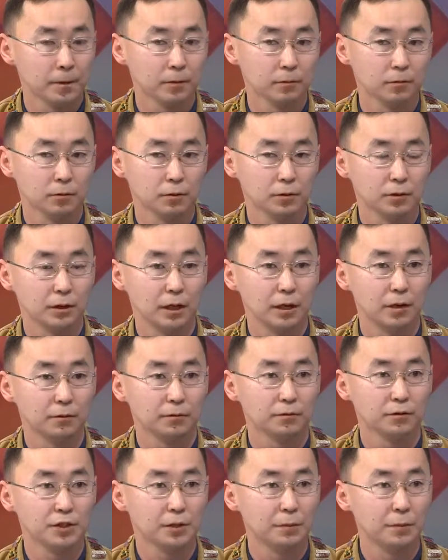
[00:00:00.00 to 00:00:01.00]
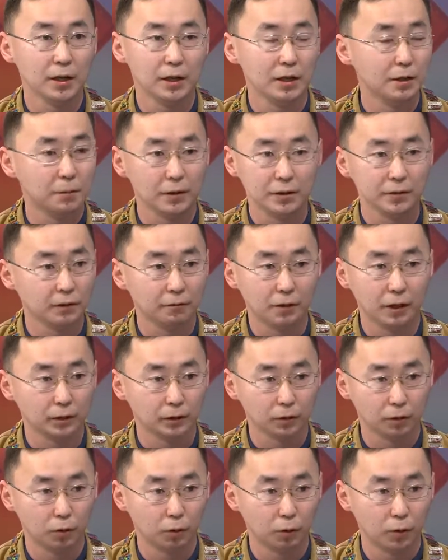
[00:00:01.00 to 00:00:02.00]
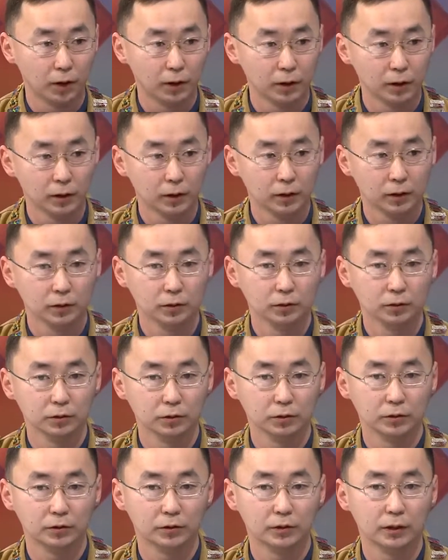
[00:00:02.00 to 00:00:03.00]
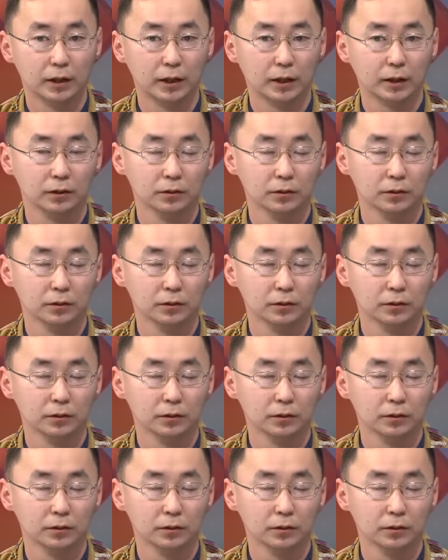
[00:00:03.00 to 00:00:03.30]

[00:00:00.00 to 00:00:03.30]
То есть я в себе не представлял такого. То есть, да.